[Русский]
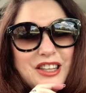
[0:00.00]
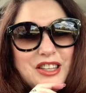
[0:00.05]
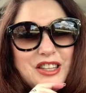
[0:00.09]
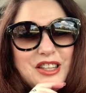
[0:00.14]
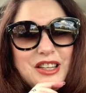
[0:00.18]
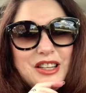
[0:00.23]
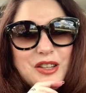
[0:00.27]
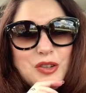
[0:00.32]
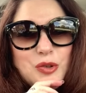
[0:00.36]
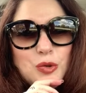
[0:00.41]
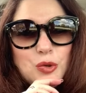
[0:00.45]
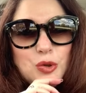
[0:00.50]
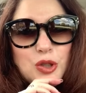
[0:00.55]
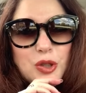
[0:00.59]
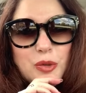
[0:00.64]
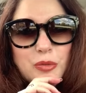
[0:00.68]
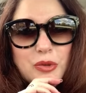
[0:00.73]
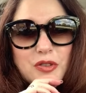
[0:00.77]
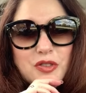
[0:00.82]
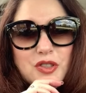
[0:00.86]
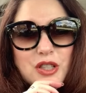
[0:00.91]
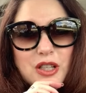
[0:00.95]
Или
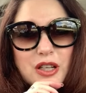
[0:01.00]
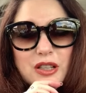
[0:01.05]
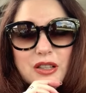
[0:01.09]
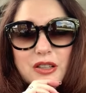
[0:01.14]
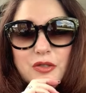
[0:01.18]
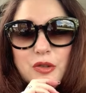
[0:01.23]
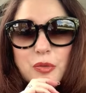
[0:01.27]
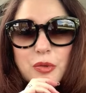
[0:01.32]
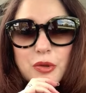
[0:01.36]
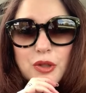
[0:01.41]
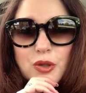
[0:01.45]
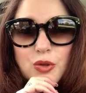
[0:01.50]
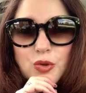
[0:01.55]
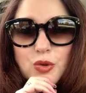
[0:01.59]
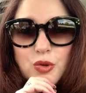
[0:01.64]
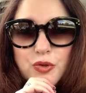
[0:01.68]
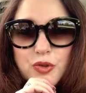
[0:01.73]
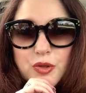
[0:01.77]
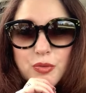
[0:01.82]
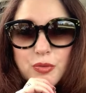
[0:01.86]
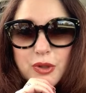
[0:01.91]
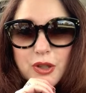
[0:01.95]
утром я встала и выпила
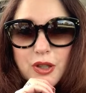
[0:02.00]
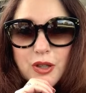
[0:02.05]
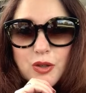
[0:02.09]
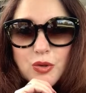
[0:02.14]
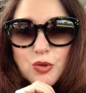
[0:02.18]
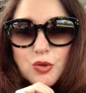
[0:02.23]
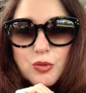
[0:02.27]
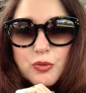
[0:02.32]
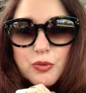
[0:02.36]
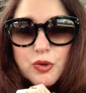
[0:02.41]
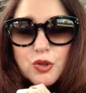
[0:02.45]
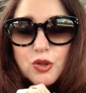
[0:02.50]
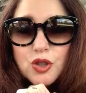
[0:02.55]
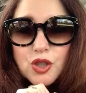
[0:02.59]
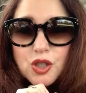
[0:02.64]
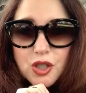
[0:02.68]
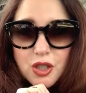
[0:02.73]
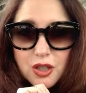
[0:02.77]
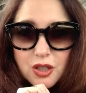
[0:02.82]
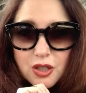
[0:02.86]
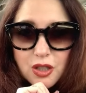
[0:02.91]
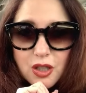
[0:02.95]
кофе с молоком. Но это
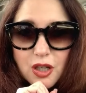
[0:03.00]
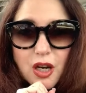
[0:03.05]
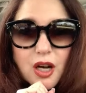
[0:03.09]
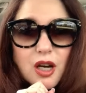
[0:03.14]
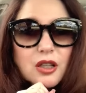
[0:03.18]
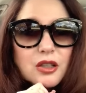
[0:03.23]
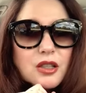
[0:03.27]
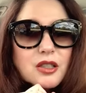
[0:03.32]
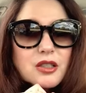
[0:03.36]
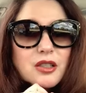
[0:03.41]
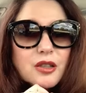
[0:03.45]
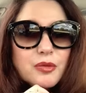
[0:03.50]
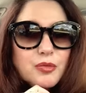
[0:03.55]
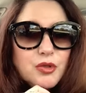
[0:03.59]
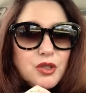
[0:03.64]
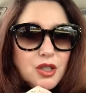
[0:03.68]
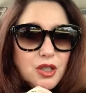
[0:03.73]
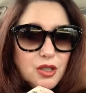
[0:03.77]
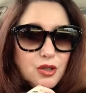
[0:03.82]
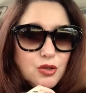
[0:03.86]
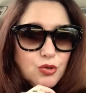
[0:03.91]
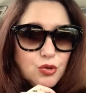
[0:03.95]
же не еда, на самом
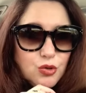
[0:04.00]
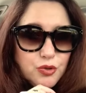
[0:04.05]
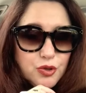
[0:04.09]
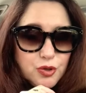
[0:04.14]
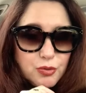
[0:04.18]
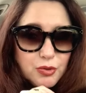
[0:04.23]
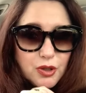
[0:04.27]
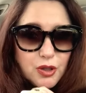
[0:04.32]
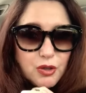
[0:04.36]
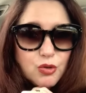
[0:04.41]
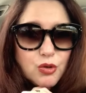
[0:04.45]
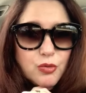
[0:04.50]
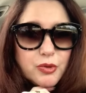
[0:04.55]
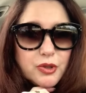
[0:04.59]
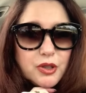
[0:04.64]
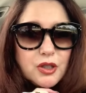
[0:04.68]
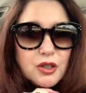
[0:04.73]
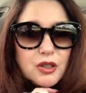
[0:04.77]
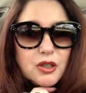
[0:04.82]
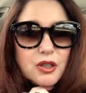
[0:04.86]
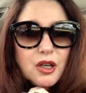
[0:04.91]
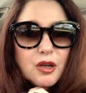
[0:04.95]
деле кофе с молоком
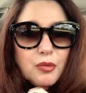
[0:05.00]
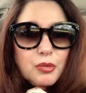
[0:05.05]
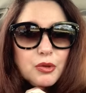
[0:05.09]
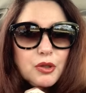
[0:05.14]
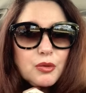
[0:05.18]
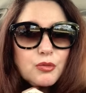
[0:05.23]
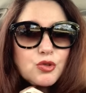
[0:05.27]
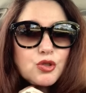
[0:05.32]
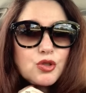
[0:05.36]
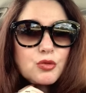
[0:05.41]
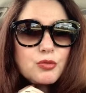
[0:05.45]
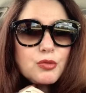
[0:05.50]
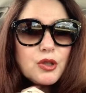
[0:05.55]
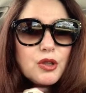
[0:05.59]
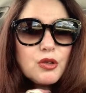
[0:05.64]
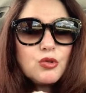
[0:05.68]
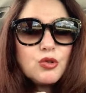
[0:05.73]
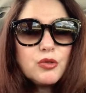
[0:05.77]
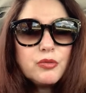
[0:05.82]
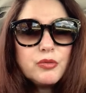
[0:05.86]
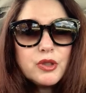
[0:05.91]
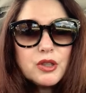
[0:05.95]
это еда, потому что
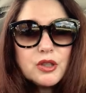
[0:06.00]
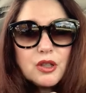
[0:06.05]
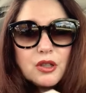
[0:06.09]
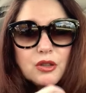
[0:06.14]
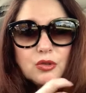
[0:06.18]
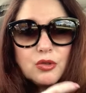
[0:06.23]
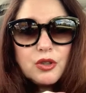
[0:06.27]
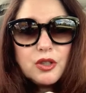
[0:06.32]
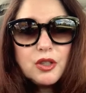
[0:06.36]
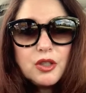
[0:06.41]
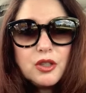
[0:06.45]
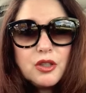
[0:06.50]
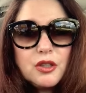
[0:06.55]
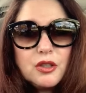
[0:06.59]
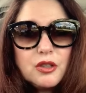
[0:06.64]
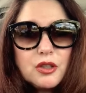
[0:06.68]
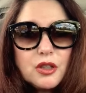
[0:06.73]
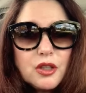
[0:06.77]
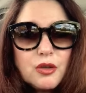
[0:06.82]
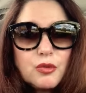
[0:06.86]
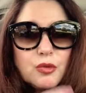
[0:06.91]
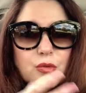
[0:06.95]
молоко имеет калории,
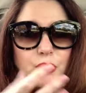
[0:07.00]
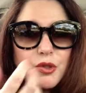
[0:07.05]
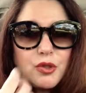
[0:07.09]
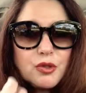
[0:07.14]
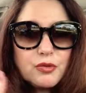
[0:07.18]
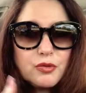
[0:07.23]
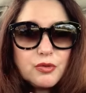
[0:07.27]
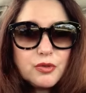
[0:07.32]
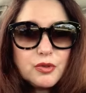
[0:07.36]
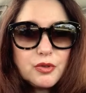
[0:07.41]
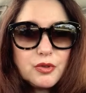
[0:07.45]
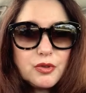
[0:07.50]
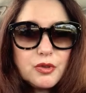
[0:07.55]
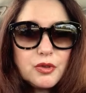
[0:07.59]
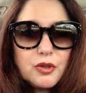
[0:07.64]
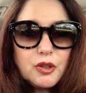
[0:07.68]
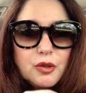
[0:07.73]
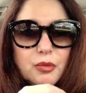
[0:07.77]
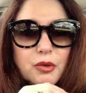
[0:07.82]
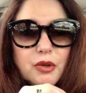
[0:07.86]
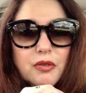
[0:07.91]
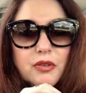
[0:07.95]
и таким образом вы
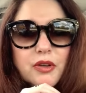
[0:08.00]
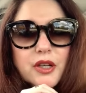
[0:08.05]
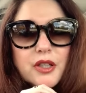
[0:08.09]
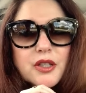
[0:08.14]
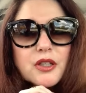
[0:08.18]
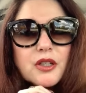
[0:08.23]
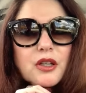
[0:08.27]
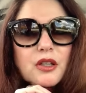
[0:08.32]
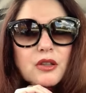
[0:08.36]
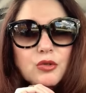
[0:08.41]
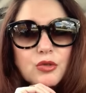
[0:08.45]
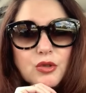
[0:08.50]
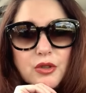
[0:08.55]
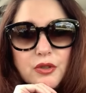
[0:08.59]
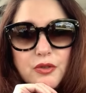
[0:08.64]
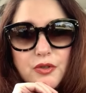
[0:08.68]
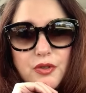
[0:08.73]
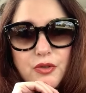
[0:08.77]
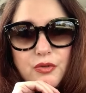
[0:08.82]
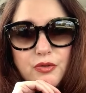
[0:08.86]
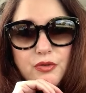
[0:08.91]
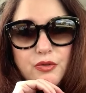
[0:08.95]
отправляете
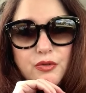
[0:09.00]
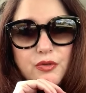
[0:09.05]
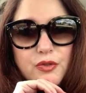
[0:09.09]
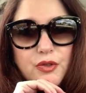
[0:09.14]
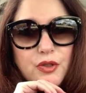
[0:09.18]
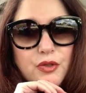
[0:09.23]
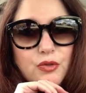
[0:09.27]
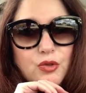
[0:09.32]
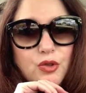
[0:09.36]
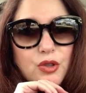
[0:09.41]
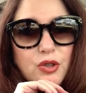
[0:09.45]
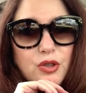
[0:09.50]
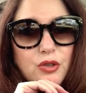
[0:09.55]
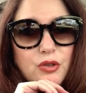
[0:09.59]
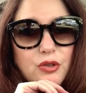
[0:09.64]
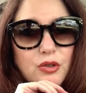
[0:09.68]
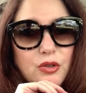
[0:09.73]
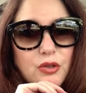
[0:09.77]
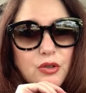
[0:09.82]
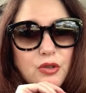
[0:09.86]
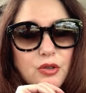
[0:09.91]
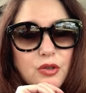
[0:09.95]
калории в свой,
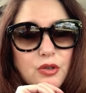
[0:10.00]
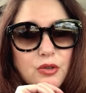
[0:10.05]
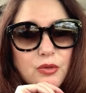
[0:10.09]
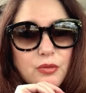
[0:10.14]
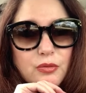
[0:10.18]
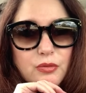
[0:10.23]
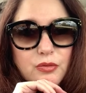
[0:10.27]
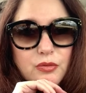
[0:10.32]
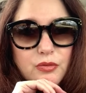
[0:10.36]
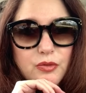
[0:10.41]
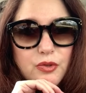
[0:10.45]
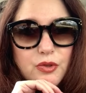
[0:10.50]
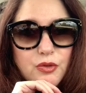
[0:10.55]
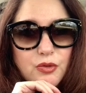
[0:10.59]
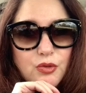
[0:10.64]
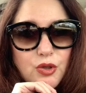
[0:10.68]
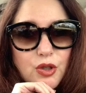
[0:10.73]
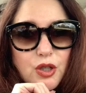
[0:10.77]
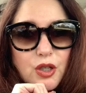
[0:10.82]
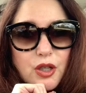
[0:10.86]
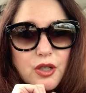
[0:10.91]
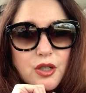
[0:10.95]
э, в
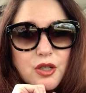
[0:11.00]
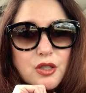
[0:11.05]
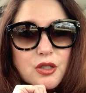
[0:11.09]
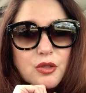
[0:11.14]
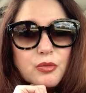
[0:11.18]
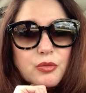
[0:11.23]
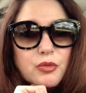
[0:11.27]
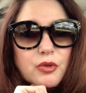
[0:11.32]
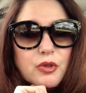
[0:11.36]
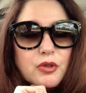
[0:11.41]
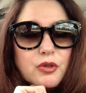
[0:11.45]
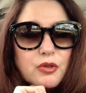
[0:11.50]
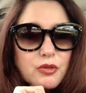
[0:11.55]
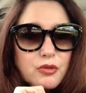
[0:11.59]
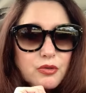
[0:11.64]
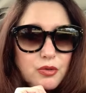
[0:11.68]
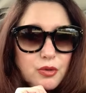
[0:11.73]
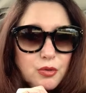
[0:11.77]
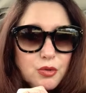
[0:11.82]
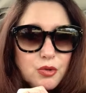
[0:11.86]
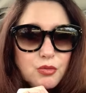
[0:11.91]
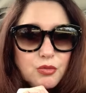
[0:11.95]
свой организм, и,
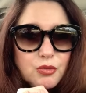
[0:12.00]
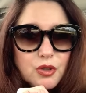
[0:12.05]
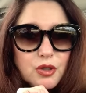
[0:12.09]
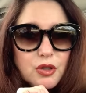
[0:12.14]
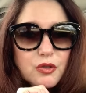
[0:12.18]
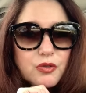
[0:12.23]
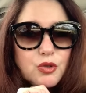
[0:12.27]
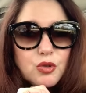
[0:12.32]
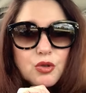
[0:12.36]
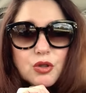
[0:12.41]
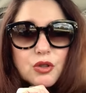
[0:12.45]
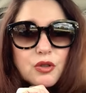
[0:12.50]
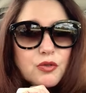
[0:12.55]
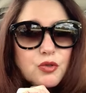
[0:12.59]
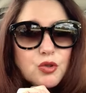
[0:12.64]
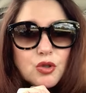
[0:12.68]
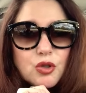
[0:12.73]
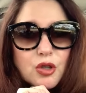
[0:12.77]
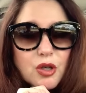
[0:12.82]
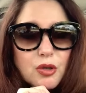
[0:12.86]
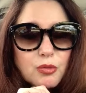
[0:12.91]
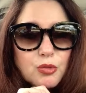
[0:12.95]
в общем-то, это все, это
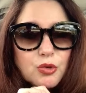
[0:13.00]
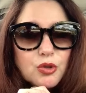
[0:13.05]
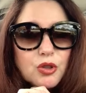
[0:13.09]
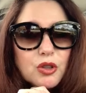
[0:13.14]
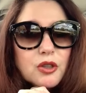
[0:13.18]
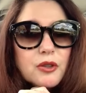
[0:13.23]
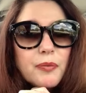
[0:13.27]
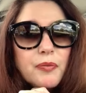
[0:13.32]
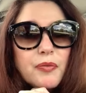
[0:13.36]
все не работает.